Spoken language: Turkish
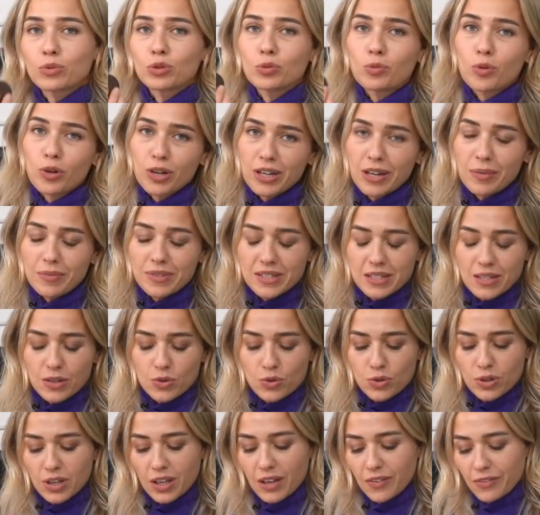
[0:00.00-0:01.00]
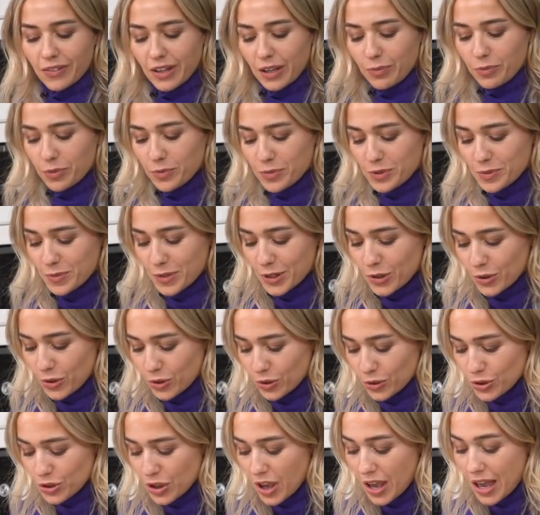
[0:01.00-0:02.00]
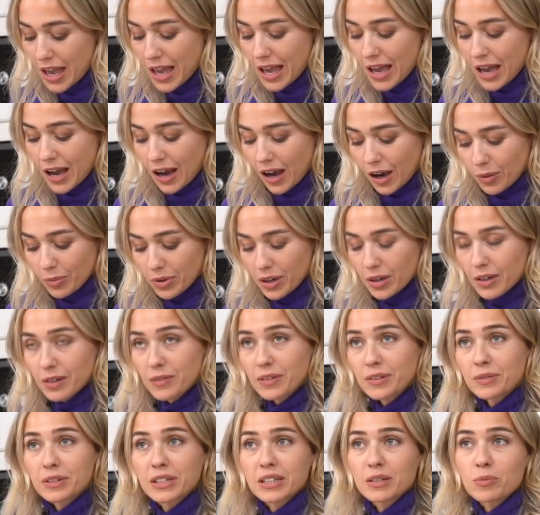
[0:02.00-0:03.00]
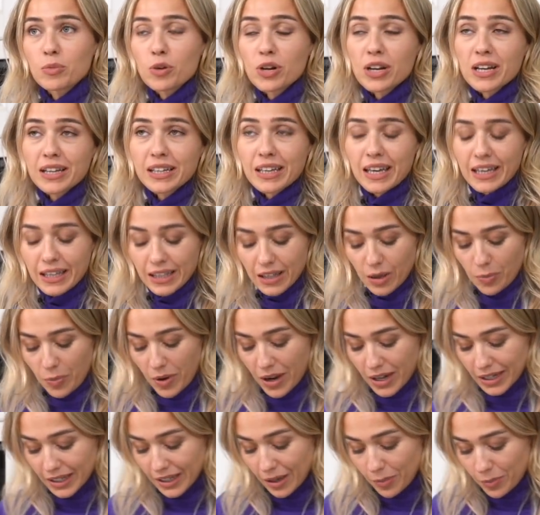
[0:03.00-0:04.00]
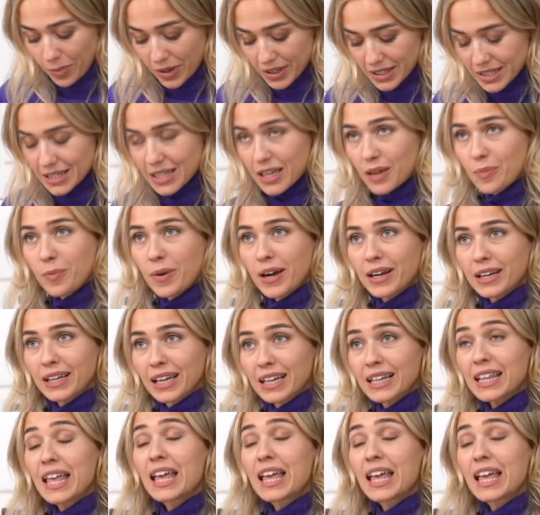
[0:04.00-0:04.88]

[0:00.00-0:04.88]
bunu böylemesi de çok keyifli. Hepimiz biliyoruz. Ama e, böyle kek yaparken, pasta yaparken